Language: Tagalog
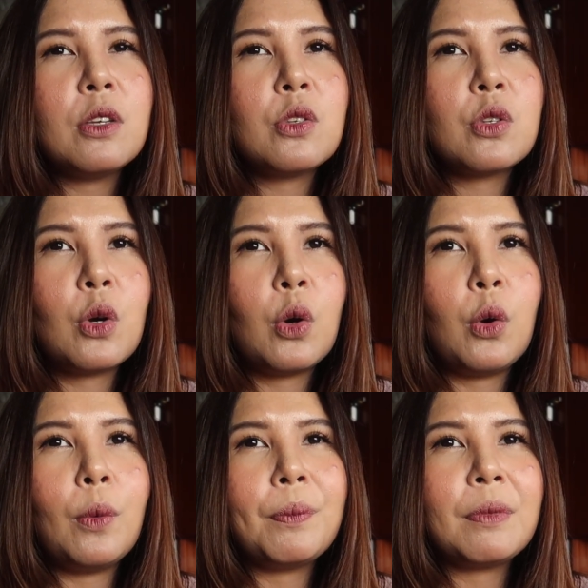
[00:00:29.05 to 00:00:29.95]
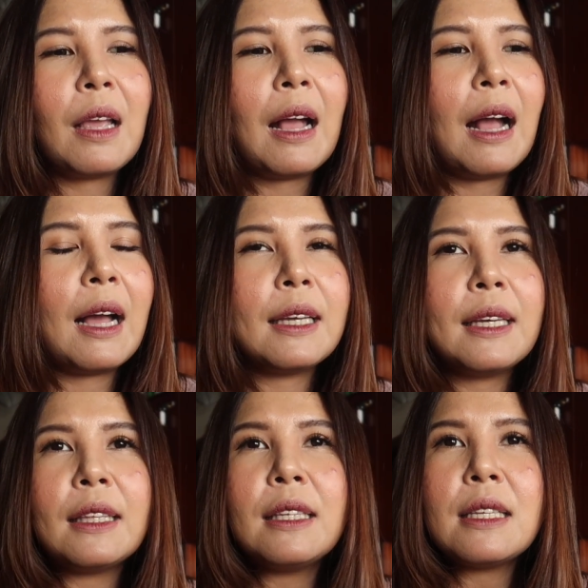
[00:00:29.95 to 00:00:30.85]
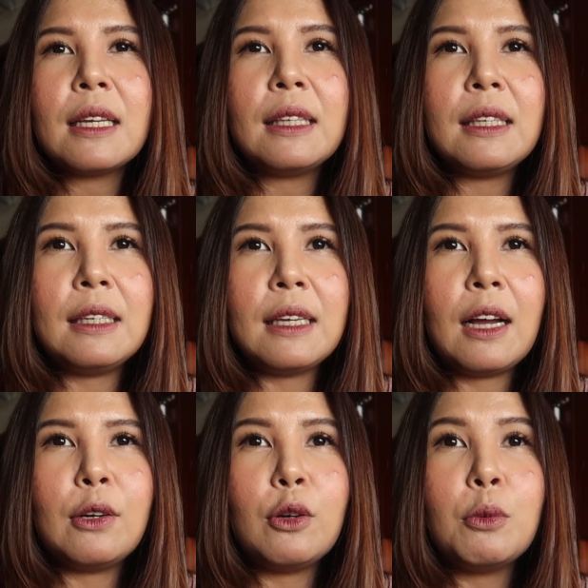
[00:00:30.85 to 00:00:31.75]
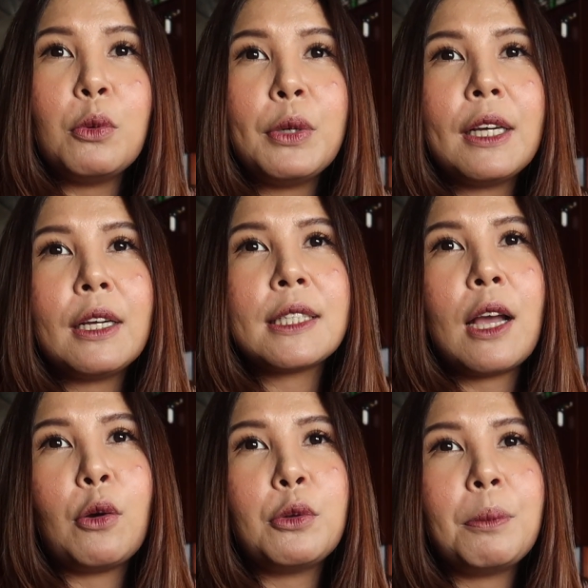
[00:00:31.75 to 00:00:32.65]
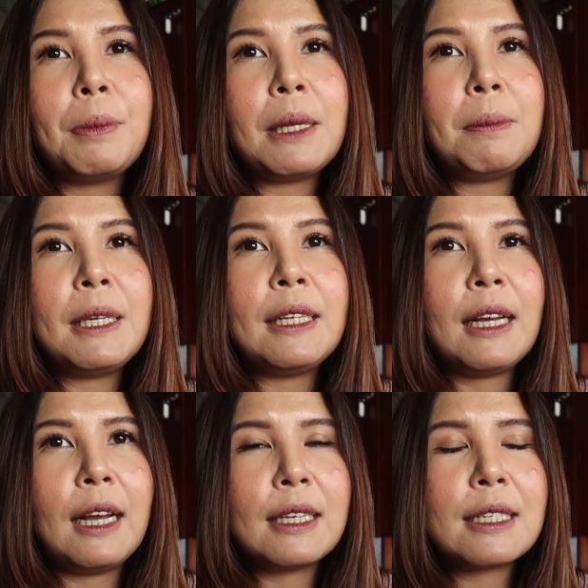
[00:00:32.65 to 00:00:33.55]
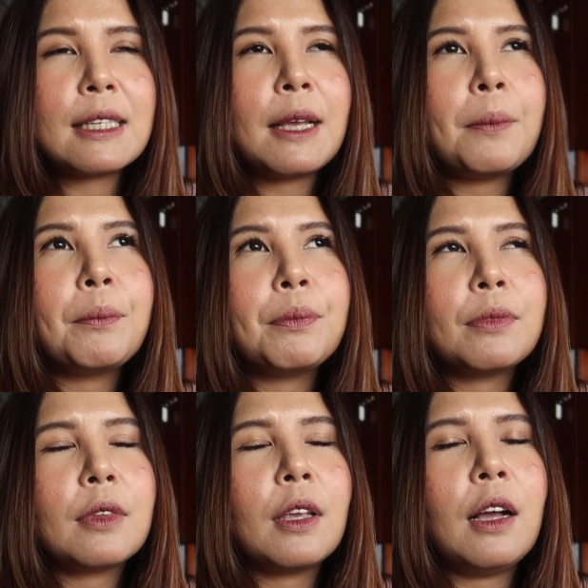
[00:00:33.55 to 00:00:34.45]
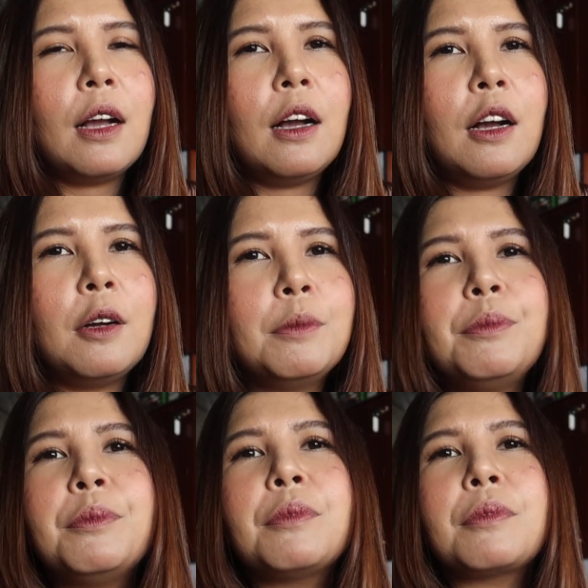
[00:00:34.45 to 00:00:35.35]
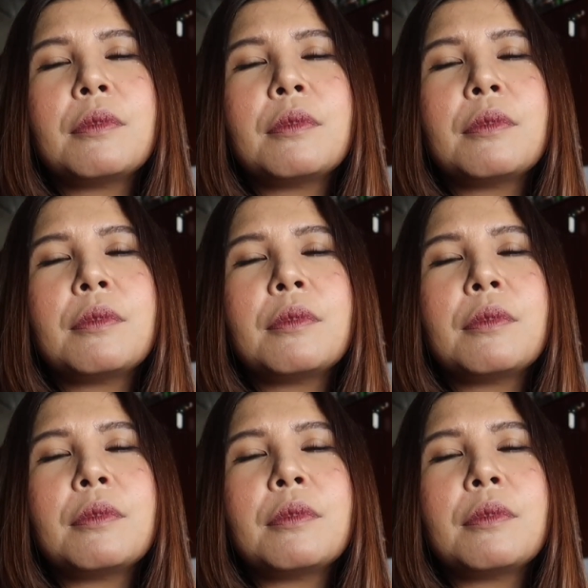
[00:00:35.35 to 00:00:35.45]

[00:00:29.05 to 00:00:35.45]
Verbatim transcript: So, I get this idea, nung umuwi kasi ako ng Pilipinas, um,